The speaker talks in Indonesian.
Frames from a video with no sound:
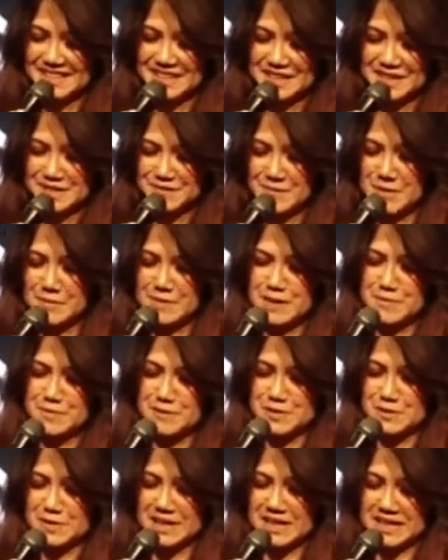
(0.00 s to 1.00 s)
Bapak ibu
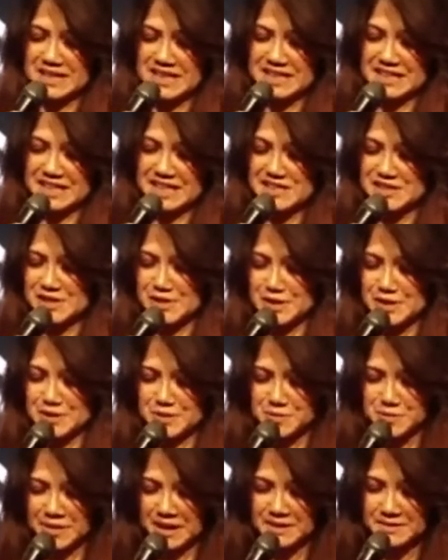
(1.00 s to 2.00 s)
saudara yang dikasih oleh
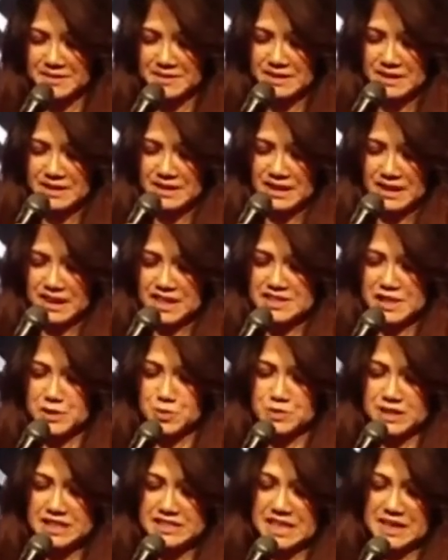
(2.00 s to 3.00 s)
Tuhan. Ada
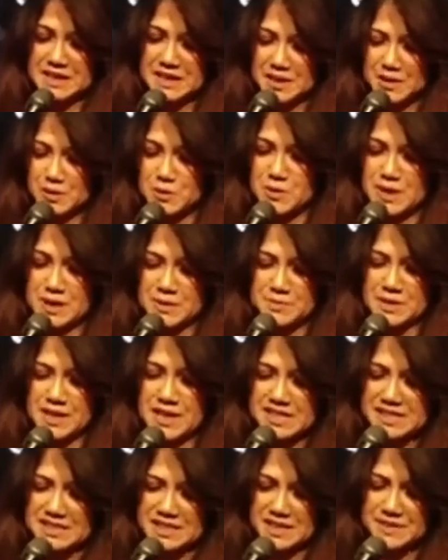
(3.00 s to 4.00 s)
satu kisah yang luar
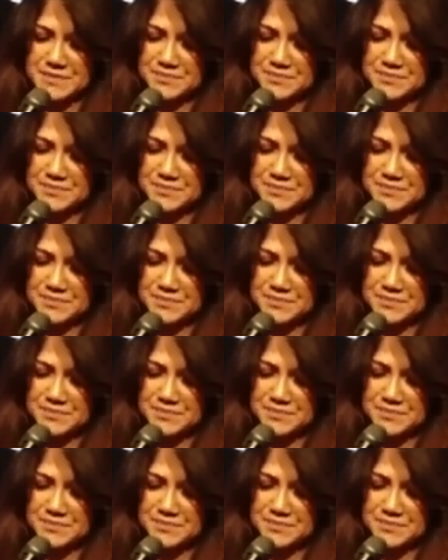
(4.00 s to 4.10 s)
biasa.